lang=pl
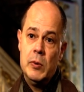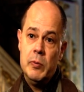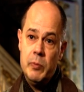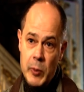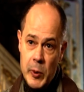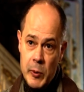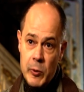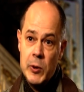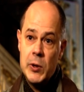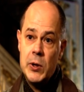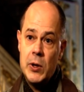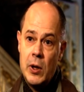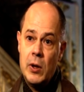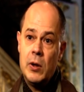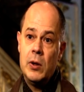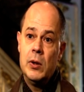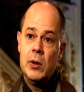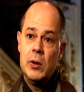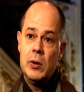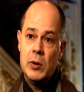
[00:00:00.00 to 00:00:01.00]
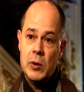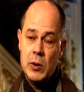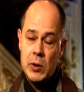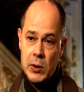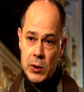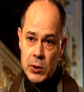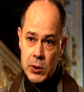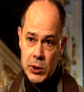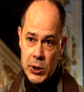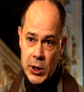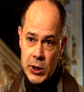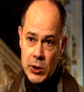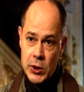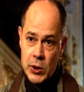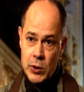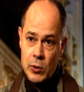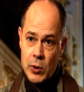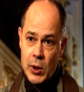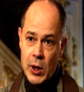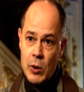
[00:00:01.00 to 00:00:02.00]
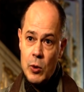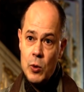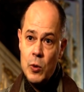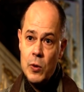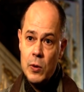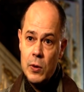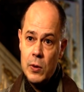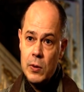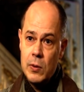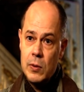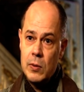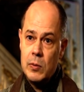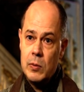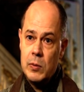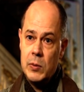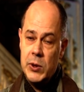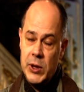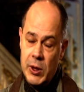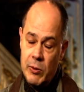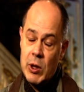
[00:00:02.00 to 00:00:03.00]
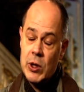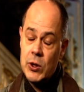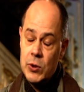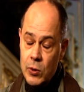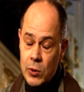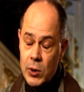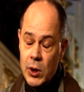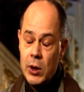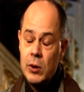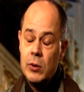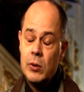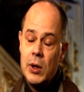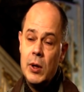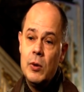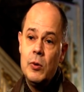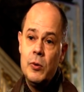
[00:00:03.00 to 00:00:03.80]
Były to rzeczy, które dzieła sztuki, które